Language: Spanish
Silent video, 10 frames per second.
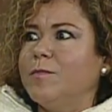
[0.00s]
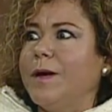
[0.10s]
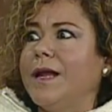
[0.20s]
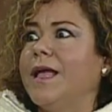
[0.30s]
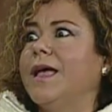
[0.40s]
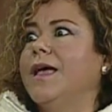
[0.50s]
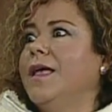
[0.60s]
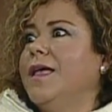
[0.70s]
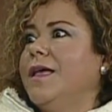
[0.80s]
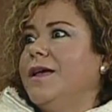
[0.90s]
para
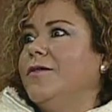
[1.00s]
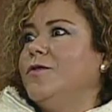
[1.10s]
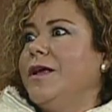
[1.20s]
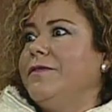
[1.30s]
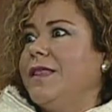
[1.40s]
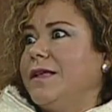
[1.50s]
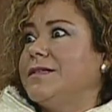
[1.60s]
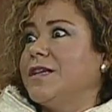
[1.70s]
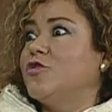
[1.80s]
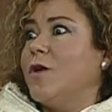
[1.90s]
una vida
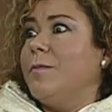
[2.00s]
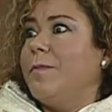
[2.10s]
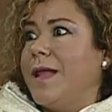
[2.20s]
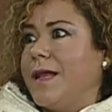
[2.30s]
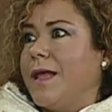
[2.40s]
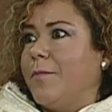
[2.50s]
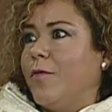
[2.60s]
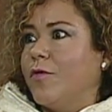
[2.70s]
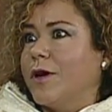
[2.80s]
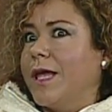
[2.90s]
sexual plena.
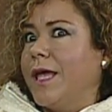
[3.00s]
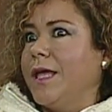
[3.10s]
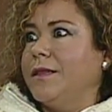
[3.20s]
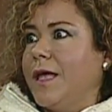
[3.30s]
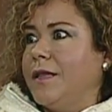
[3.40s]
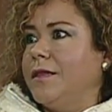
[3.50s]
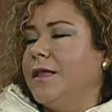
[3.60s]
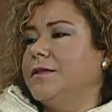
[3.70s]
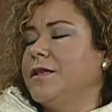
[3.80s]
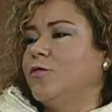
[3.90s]
¿Por qué
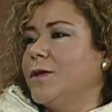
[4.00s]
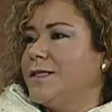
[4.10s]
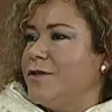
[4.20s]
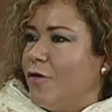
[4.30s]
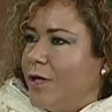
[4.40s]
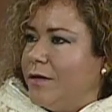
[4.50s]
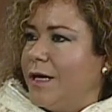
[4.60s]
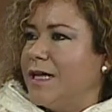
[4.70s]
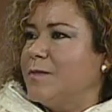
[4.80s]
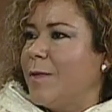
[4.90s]
tanta situación
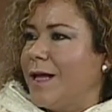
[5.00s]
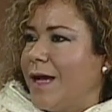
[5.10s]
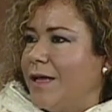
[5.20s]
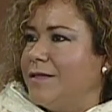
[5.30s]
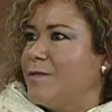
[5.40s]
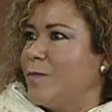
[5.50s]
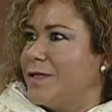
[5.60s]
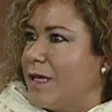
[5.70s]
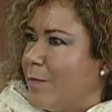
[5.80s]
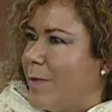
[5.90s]
entre las parejas
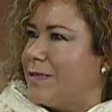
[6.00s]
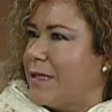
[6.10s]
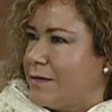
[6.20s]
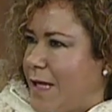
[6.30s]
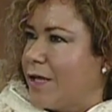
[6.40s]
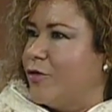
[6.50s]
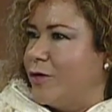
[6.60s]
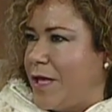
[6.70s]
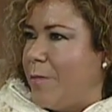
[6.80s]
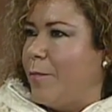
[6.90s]
después de que pasa cierto
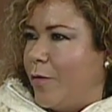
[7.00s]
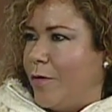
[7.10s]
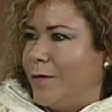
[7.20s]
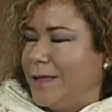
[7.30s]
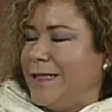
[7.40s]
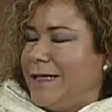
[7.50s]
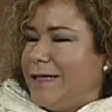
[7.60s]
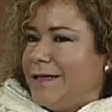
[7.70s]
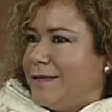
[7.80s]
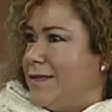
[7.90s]
tiempo, no?
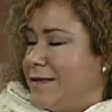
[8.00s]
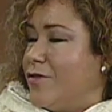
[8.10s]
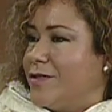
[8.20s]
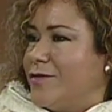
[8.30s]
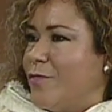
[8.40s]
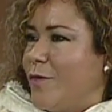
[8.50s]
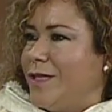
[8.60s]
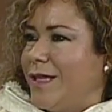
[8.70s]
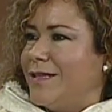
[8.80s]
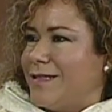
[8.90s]
Claro. se nos hizo muy
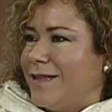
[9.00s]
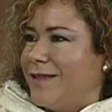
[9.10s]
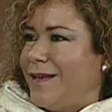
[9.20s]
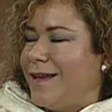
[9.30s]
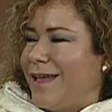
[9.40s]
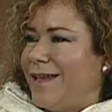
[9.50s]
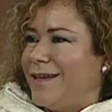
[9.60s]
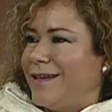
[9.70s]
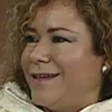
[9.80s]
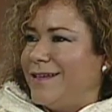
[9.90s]
interesante
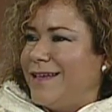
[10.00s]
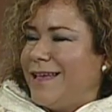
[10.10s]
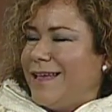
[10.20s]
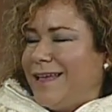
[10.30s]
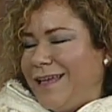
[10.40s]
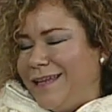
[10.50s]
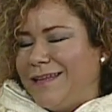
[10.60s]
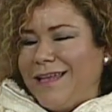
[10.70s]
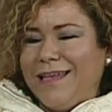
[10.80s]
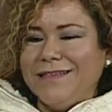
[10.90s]

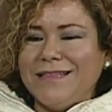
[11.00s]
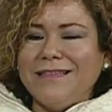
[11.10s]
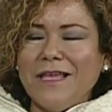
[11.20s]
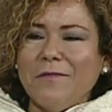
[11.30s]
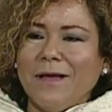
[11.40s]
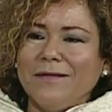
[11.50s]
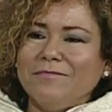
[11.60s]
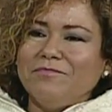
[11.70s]
este tema